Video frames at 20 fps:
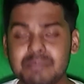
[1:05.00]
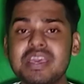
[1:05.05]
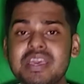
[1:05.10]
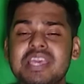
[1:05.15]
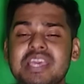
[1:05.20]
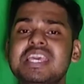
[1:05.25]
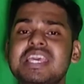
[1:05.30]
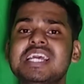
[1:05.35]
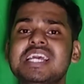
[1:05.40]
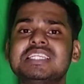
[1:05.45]
में
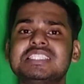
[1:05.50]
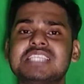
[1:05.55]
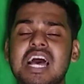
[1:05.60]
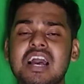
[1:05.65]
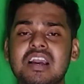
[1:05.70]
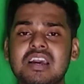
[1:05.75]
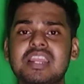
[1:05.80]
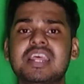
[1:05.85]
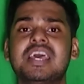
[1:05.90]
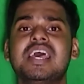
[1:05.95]
ही एक
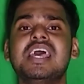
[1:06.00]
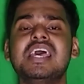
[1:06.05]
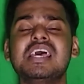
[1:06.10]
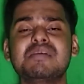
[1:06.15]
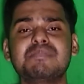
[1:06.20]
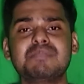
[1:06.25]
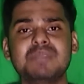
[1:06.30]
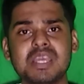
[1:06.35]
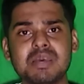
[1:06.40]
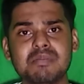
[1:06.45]
सागर है
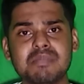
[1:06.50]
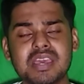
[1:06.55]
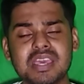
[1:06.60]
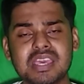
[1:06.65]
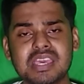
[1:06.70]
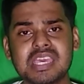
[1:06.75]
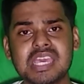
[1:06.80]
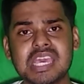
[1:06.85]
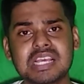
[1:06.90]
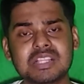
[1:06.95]
अपने में
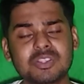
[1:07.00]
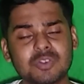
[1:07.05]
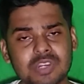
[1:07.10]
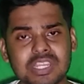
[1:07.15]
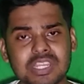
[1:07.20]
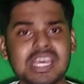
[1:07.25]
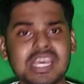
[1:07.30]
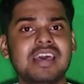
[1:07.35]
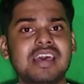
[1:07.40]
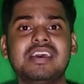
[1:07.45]
ही एक
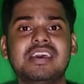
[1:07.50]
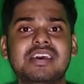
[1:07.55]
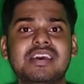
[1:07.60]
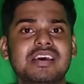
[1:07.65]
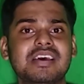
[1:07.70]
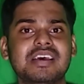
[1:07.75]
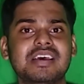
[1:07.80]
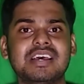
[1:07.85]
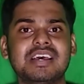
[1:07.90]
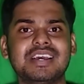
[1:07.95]
दुनिया है
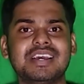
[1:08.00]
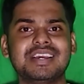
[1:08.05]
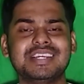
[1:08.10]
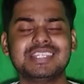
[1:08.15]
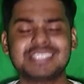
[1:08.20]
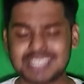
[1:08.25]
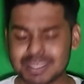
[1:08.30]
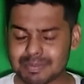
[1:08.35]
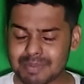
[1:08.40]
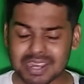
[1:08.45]

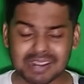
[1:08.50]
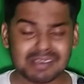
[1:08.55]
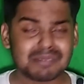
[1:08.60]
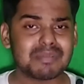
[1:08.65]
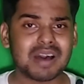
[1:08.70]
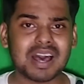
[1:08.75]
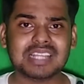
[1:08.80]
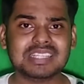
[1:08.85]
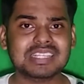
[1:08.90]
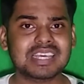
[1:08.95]
इसके बारे में
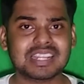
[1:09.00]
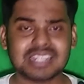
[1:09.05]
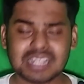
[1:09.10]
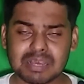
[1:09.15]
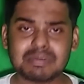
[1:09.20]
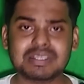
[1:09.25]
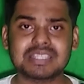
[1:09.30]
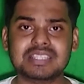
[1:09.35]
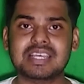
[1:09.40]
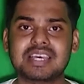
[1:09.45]
बात करना
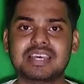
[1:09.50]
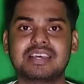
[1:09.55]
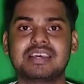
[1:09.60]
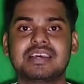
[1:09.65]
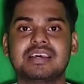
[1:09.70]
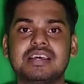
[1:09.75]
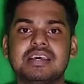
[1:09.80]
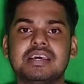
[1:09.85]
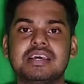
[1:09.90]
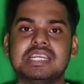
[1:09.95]
बनता है
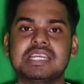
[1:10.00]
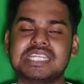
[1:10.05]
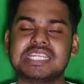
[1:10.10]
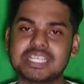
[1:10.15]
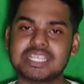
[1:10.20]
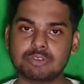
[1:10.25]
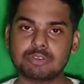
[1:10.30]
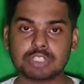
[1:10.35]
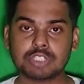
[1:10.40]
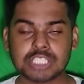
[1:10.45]

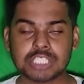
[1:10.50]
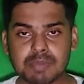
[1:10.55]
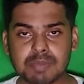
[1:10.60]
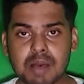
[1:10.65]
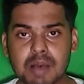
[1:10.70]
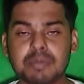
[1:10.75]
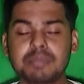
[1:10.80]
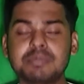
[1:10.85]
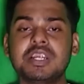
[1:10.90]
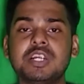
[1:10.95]
ठीक तो जब
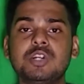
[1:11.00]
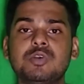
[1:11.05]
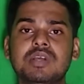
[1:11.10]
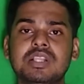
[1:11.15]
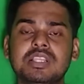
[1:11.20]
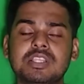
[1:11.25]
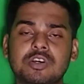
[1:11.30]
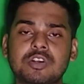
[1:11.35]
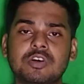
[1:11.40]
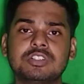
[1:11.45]
आप अपना
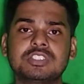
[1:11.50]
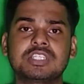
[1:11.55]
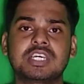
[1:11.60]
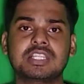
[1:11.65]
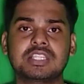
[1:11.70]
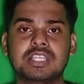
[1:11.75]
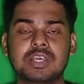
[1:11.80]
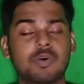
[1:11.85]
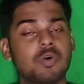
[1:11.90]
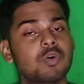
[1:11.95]
ट्वेल्थ क्रॉस
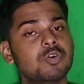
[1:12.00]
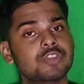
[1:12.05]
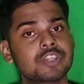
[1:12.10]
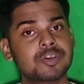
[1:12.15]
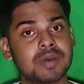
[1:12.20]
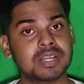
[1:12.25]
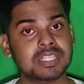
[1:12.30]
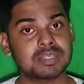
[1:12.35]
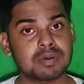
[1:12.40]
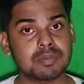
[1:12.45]
करते हो उसके
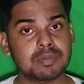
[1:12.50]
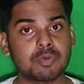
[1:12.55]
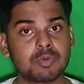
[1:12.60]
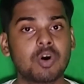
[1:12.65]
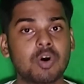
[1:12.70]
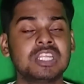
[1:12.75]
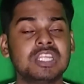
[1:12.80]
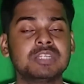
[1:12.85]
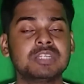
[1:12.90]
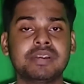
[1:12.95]
बाद जब आप
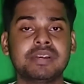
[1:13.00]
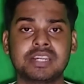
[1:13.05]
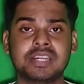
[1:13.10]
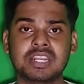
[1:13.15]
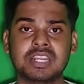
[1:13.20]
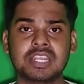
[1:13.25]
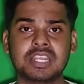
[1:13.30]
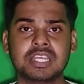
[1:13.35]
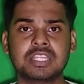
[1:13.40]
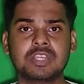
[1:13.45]
कॉलेज में इंटर
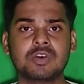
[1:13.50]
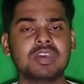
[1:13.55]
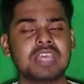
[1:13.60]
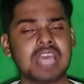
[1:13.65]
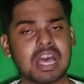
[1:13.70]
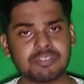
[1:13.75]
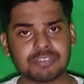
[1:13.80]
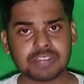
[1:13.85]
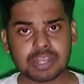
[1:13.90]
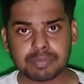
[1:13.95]
लेते हो
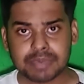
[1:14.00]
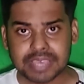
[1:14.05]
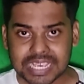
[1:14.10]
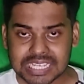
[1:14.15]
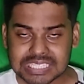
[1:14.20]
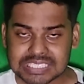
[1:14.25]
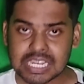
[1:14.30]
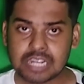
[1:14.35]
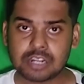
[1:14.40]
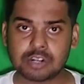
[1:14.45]
या फिर आप एक
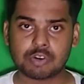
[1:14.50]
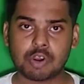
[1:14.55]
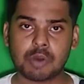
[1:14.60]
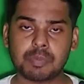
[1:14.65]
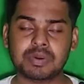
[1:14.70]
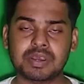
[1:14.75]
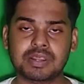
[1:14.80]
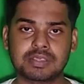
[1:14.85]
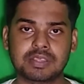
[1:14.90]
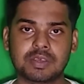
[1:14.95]
साल ड्रॉप
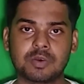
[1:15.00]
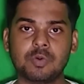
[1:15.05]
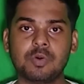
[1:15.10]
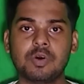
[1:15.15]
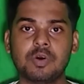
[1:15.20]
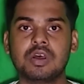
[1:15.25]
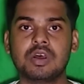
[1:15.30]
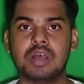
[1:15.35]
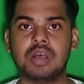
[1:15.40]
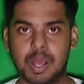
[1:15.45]
करते हो
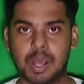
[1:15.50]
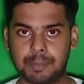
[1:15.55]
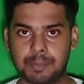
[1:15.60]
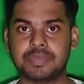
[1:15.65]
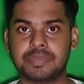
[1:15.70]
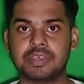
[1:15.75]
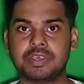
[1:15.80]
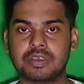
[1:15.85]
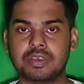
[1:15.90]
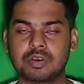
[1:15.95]

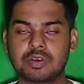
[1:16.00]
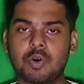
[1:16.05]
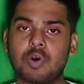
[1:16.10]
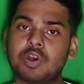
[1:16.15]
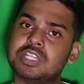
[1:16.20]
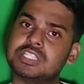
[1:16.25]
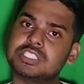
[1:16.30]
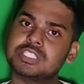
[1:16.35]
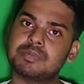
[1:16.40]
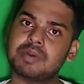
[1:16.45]
अपने
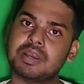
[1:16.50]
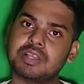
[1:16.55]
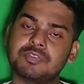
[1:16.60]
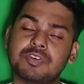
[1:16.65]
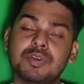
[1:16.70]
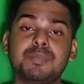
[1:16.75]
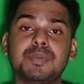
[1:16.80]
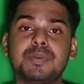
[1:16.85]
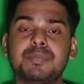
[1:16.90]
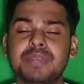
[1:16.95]
कॉलेज के बाद
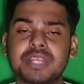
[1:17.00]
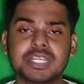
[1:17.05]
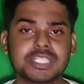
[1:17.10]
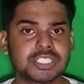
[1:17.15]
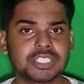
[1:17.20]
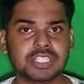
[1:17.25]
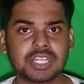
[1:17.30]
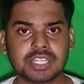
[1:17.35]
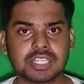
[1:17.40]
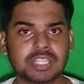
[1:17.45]
फिर
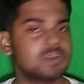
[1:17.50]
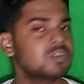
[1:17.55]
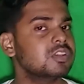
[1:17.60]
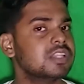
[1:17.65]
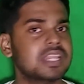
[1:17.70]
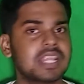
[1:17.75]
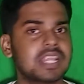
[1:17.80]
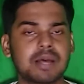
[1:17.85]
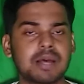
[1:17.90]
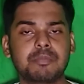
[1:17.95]
प्रिपरेशन करते हो
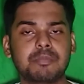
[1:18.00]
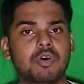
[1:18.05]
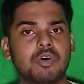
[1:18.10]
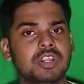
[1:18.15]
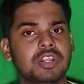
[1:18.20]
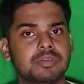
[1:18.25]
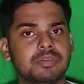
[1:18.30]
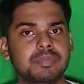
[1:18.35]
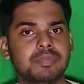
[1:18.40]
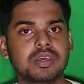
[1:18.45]
देन आप
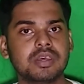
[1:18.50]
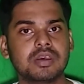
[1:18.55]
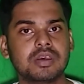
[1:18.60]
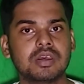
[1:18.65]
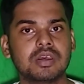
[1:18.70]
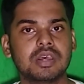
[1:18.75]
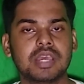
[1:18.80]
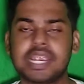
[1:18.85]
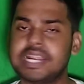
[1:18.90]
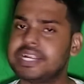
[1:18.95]
कॉलेज में
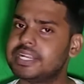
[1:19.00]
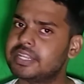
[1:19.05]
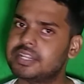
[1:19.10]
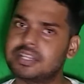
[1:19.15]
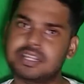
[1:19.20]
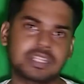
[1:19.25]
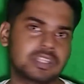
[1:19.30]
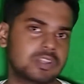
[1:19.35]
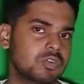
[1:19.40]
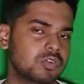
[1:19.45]
एंटर
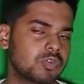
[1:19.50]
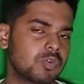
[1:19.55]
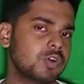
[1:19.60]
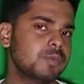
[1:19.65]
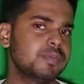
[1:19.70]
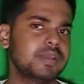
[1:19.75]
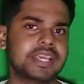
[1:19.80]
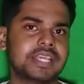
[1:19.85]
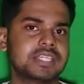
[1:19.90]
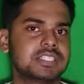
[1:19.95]
करते हो कोई
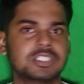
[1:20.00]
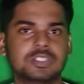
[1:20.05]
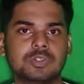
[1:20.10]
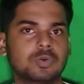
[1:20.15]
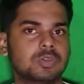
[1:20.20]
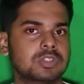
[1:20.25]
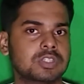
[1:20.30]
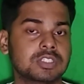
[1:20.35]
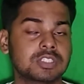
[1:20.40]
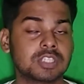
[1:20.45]
भी केसेस
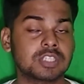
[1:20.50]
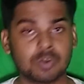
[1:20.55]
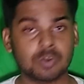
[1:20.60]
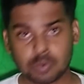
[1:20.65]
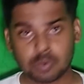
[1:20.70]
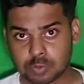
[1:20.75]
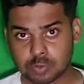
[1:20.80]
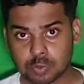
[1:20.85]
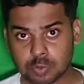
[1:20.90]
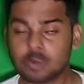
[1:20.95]
हो सकते हैं
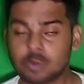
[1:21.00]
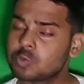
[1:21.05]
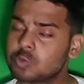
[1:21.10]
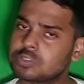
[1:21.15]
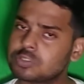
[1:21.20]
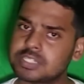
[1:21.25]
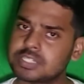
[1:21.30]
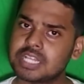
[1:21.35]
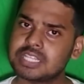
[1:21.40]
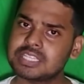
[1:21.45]
लोग तो दो दो
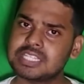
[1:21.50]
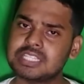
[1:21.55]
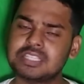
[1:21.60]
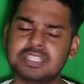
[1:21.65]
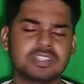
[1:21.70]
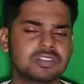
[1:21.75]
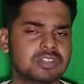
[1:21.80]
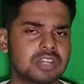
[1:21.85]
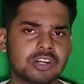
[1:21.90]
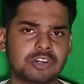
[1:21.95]
साल तीन
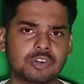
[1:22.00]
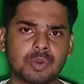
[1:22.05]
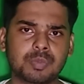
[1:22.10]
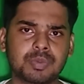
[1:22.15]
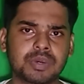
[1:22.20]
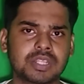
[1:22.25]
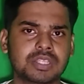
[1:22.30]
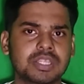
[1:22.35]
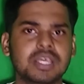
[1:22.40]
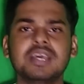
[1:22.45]
तीन साल ड्रॉप
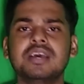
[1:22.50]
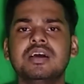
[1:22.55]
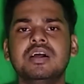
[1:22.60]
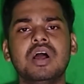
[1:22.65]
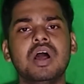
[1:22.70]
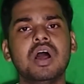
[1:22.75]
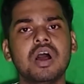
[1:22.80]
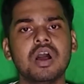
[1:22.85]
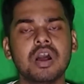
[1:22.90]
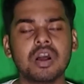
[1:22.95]
करते हैं
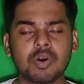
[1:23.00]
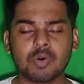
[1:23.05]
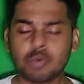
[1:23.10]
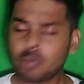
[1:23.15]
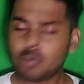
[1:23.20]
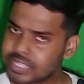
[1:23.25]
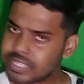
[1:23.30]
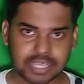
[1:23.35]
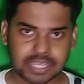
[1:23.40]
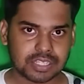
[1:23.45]

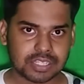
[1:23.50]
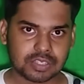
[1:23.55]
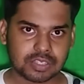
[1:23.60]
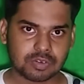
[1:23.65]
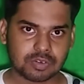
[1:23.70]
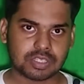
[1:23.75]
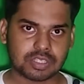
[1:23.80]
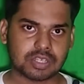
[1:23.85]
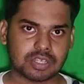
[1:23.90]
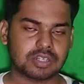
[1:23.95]
कोई दिक्कत नहीं
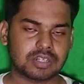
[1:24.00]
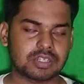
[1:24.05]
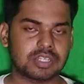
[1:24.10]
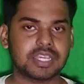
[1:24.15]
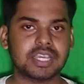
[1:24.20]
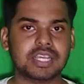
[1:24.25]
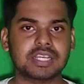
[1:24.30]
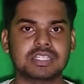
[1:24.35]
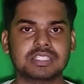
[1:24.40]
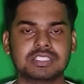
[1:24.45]
होता ठीक
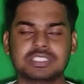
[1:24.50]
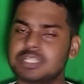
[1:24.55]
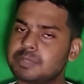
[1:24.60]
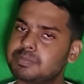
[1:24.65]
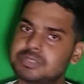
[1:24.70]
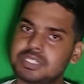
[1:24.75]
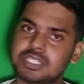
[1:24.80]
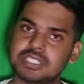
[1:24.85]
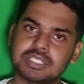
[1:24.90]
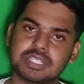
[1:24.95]
है
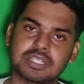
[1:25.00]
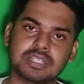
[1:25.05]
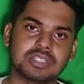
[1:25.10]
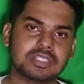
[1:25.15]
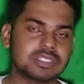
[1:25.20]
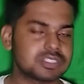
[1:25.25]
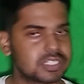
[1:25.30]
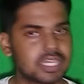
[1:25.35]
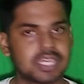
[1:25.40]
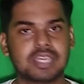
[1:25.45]
सब चीज़
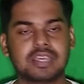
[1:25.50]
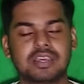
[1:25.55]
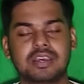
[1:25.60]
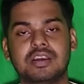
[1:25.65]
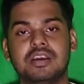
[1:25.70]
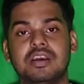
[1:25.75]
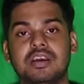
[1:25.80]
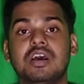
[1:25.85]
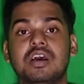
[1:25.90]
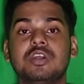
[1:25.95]
सही है
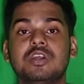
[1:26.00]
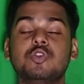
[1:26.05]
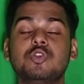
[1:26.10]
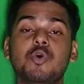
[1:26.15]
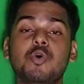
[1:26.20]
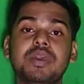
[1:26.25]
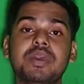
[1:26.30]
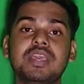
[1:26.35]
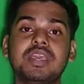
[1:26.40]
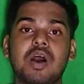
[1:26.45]
तो
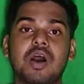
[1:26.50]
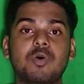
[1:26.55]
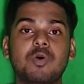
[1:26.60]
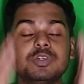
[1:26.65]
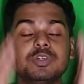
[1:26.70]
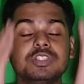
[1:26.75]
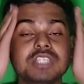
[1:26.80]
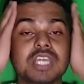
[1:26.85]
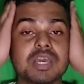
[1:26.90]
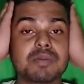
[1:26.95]
भैया
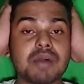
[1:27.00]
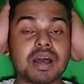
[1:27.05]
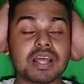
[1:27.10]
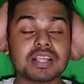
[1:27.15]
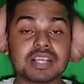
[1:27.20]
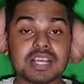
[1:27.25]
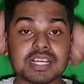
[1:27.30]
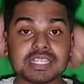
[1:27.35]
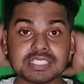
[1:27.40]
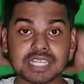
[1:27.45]
उसके बाद
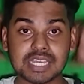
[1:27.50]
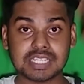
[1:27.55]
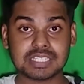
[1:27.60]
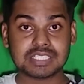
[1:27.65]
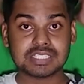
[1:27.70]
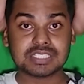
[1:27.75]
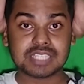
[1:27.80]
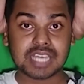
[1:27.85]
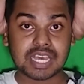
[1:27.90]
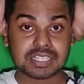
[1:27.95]
कई सारी
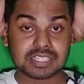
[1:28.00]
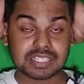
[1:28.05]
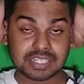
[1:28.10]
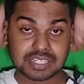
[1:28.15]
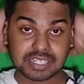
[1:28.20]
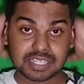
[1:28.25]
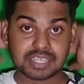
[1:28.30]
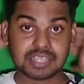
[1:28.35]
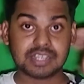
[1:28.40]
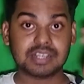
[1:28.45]
चीज़ें आती है
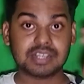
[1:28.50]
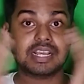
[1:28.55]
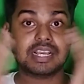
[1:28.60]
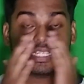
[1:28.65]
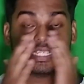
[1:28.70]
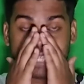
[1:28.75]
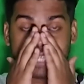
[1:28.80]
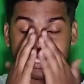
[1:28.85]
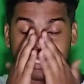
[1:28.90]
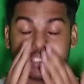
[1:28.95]
ठीक कई
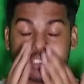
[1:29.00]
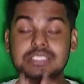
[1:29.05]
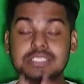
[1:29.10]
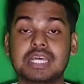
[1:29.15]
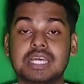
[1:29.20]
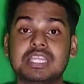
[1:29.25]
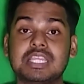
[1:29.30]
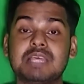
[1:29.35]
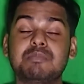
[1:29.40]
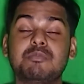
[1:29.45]
सारी चीज़ें
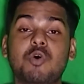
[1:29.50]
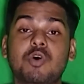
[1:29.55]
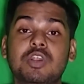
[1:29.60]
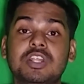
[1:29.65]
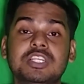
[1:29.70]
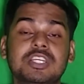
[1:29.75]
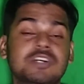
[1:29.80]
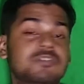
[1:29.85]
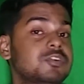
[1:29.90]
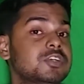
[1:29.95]
आती है कॉलेज
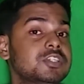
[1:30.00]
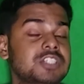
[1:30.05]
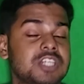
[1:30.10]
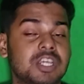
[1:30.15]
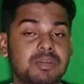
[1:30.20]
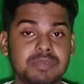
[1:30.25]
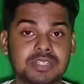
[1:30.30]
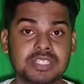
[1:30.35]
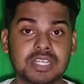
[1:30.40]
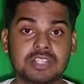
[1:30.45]
के फर्स्ट ईयर
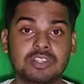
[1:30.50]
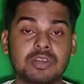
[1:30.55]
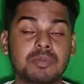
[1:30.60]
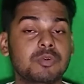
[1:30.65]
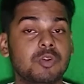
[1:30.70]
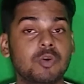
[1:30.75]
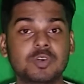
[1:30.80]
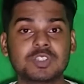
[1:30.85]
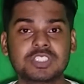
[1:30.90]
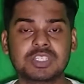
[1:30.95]
में जाकर आप
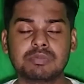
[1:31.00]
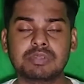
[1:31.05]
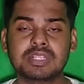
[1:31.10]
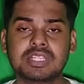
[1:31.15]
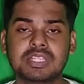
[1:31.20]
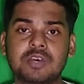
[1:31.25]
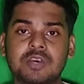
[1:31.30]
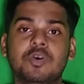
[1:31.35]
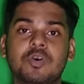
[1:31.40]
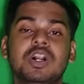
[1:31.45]
लोगों से
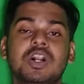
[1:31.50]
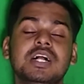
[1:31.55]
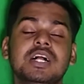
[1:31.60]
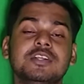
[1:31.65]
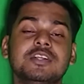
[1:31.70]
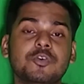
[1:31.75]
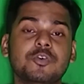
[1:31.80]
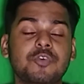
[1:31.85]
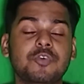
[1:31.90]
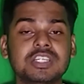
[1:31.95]
मिलते हो
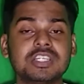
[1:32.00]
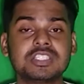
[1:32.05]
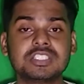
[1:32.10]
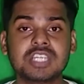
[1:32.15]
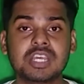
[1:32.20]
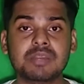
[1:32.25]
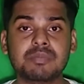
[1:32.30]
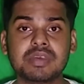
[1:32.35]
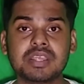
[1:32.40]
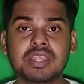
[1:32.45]
तो फर्स्ट
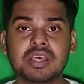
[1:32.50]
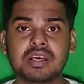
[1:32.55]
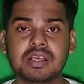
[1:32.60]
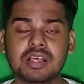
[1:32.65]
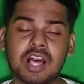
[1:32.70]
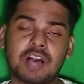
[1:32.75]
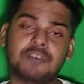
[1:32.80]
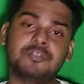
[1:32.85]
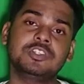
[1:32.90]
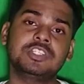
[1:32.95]
ईयर में ना
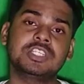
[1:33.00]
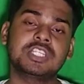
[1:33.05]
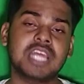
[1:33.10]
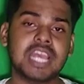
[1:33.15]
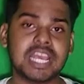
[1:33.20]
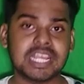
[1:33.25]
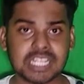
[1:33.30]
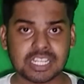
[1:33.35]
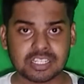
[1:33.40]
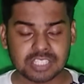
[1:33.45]
काफ़ी ज़्यादा
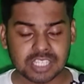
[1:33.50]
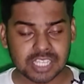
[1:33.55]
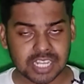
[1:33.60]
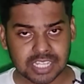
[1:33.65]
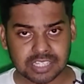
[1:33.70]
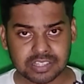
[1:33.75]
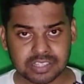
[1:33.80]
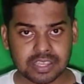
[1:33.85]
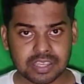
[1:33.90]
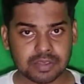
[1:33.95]
एनर्जी
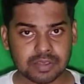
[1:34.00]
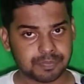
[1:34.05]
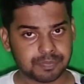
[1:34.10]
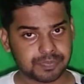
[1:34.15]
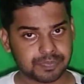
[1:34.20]
रहती है